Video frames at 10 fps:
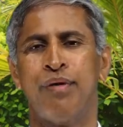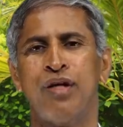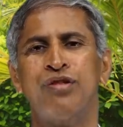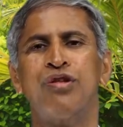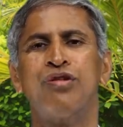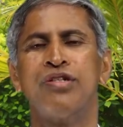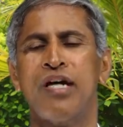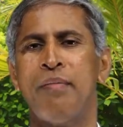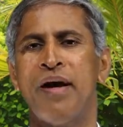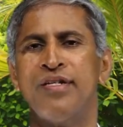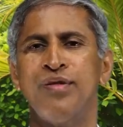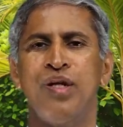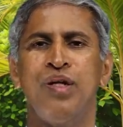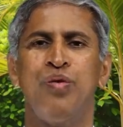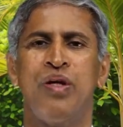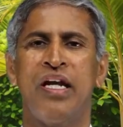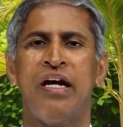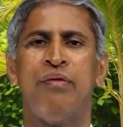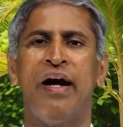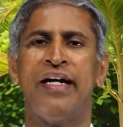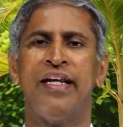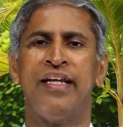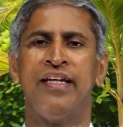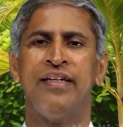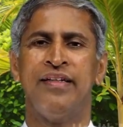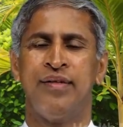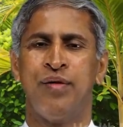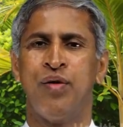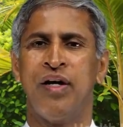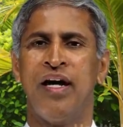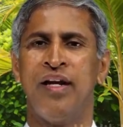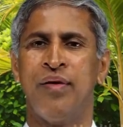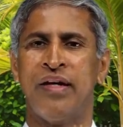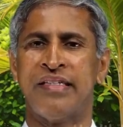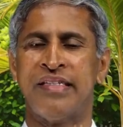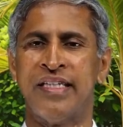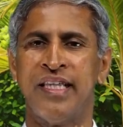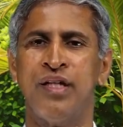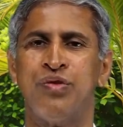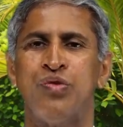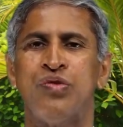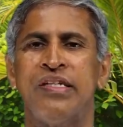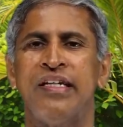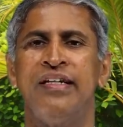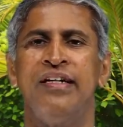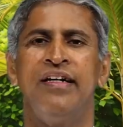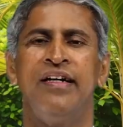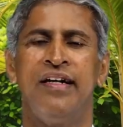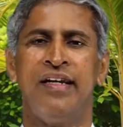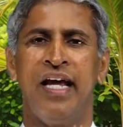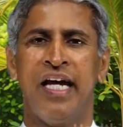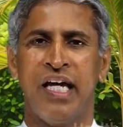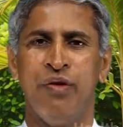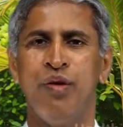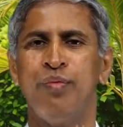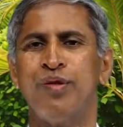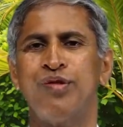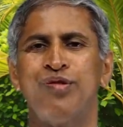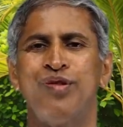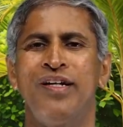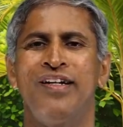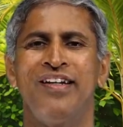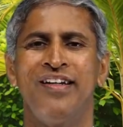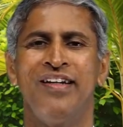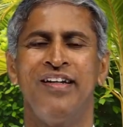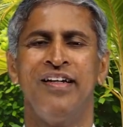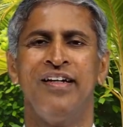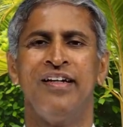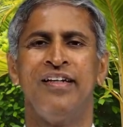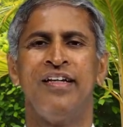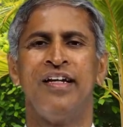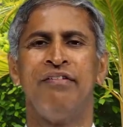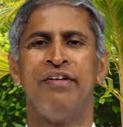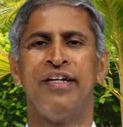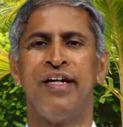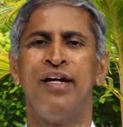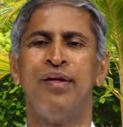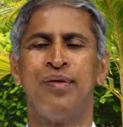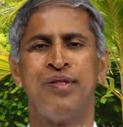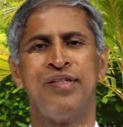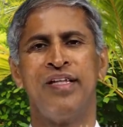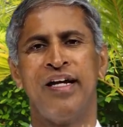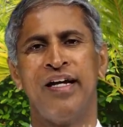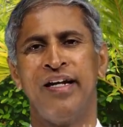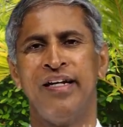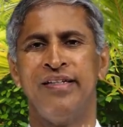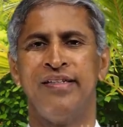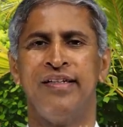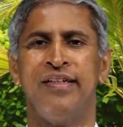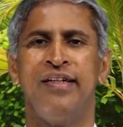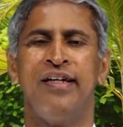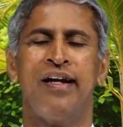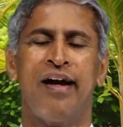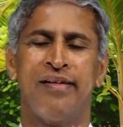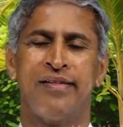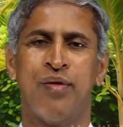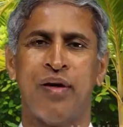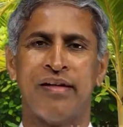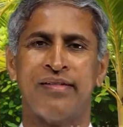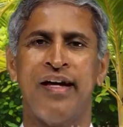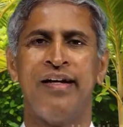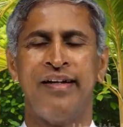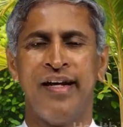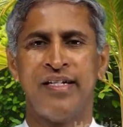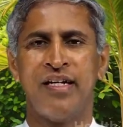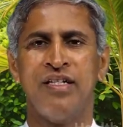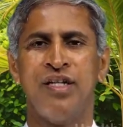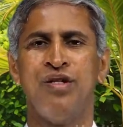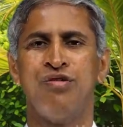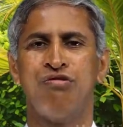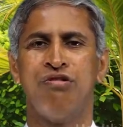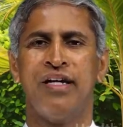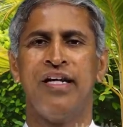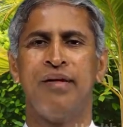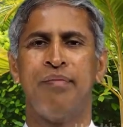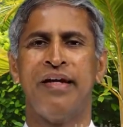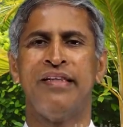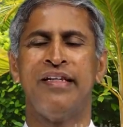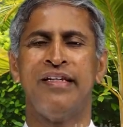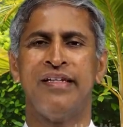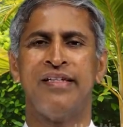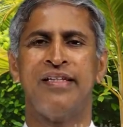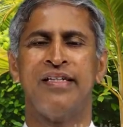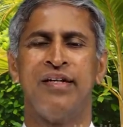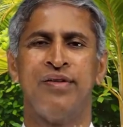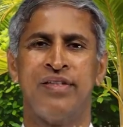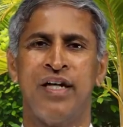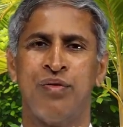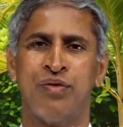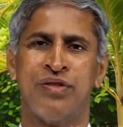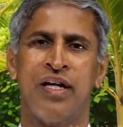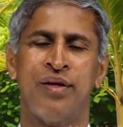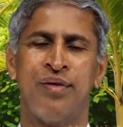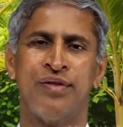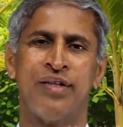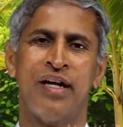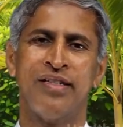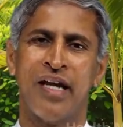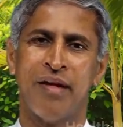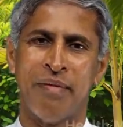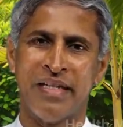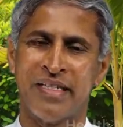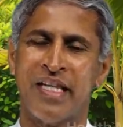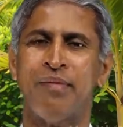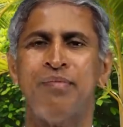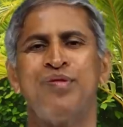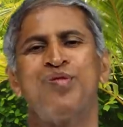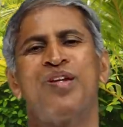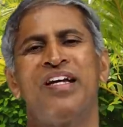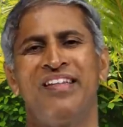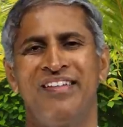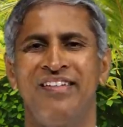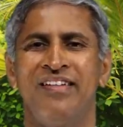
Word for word: ప్రస్తుతం సమాజంలో ఉన్న వాటిని రోగాల యొక్క స్థితిని చూసి నాకేమనిపిస్తుందంటే ఇరవై ఏళ్ళు వచ్చిన దగ్గర నుంచి కాస్త ఒక్కసారి టెస్టులు చేయించుకోవడానికి ప్రయత్నం చేస్తే సంవత్సరానికి ఒకసారి రెండుసార్లు చాలా మంచిది అనిపిస్తున్నది